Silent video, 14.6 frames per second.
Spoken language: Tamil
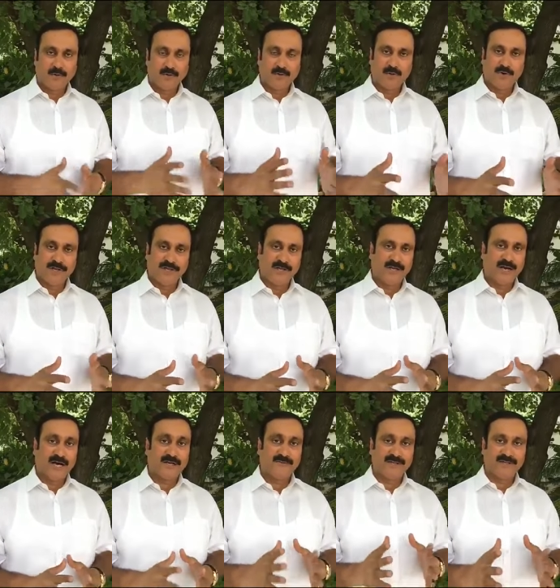ஒரு கோடியே
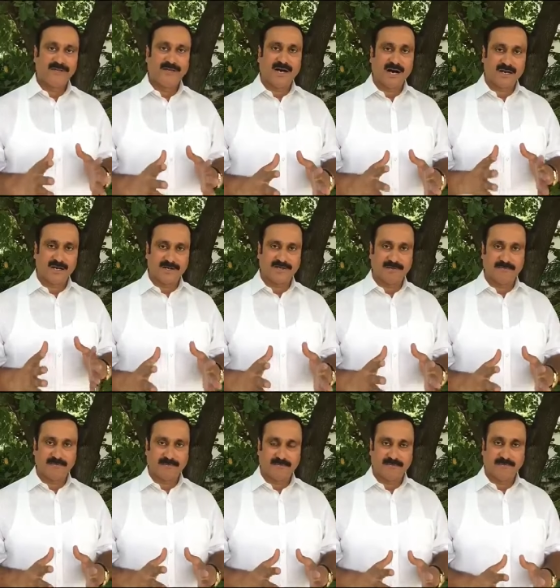அறுபத்தி ஆறு லட்சம்
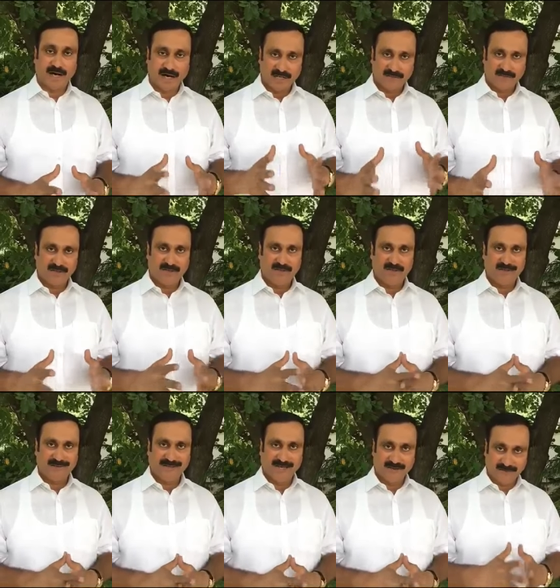மாணவர்கள்
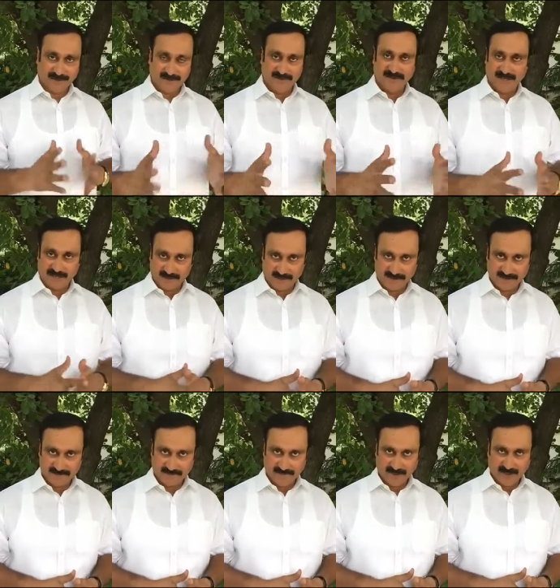தேர்வை எழுதினார்கள்
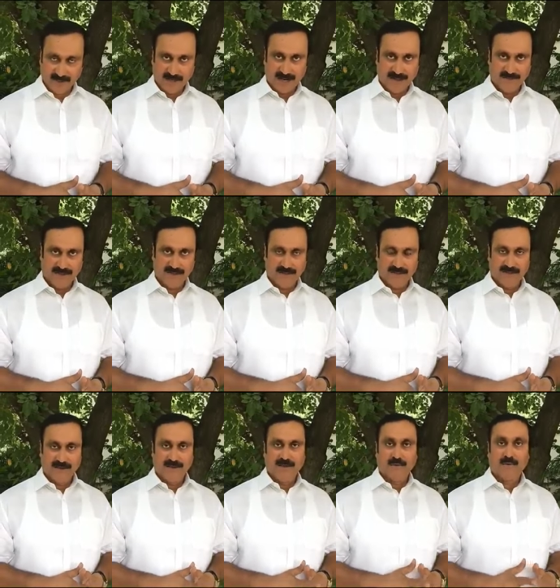அதில்
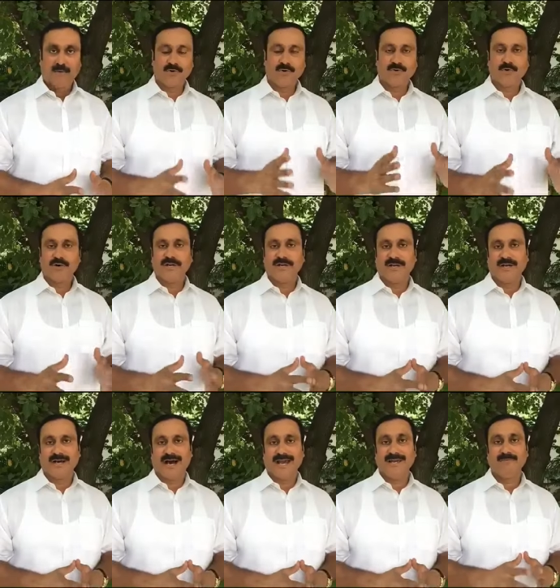ஒரு கோடியே
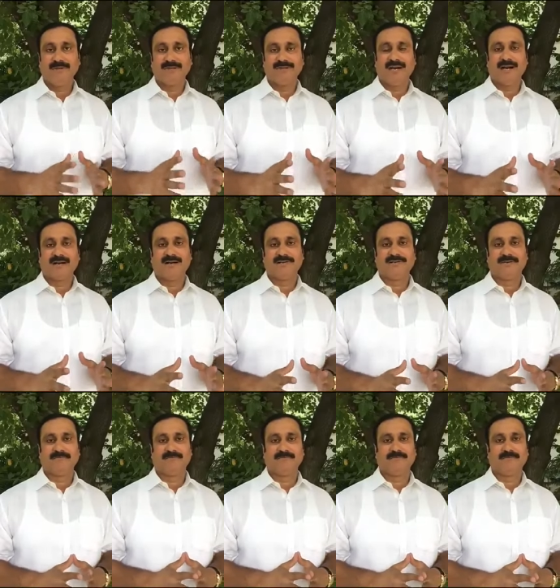ஐம்பத்தி ஆறு
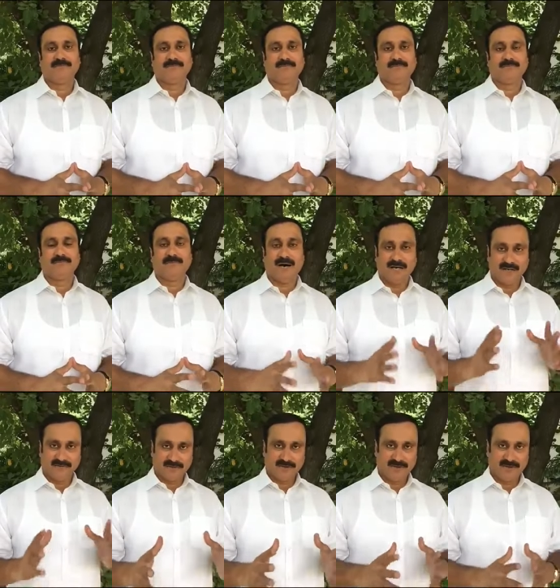லட்சம்
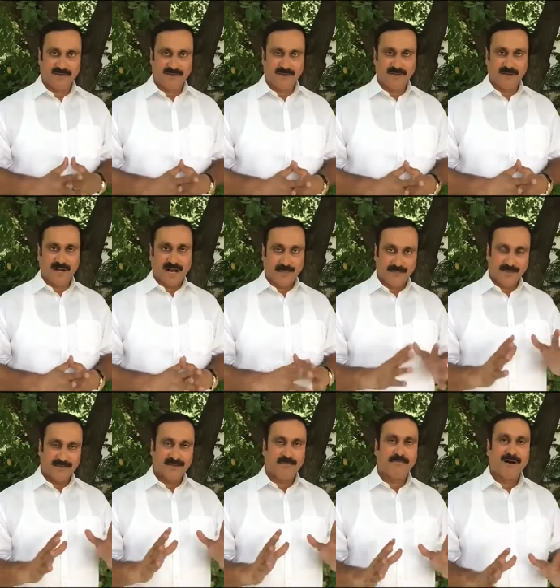மாணவர்கள்
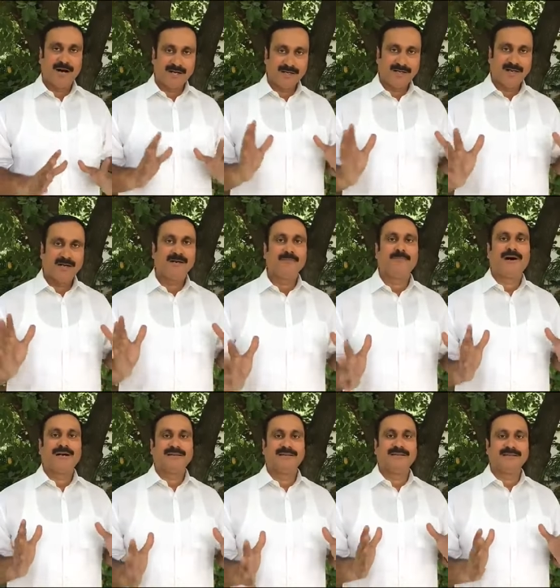அந்தந்த மாநில
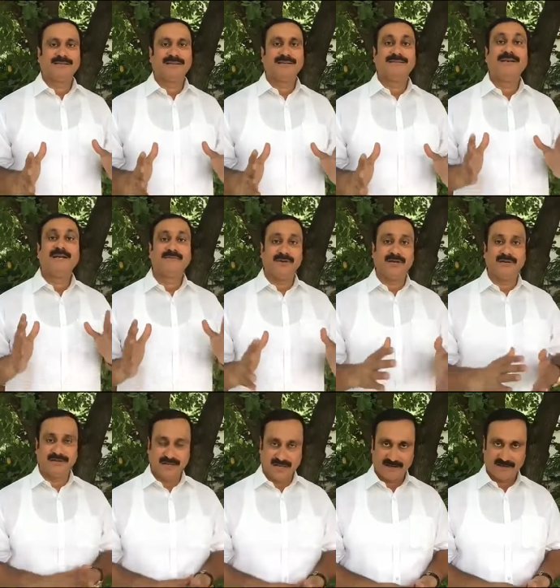பாடத்திட்டத்திலே தேர்வு
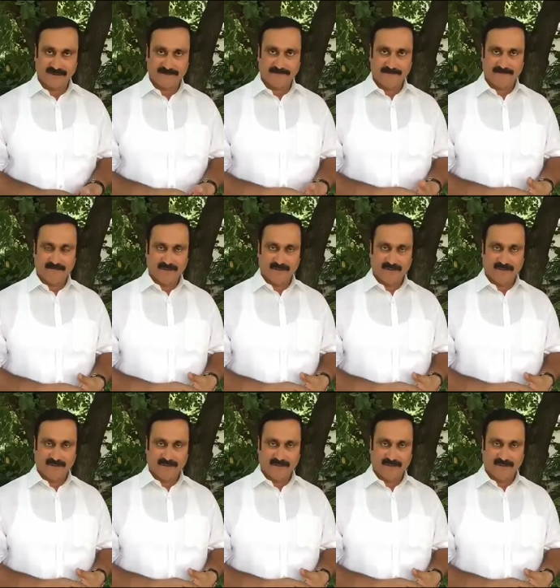எழுதினார்கள்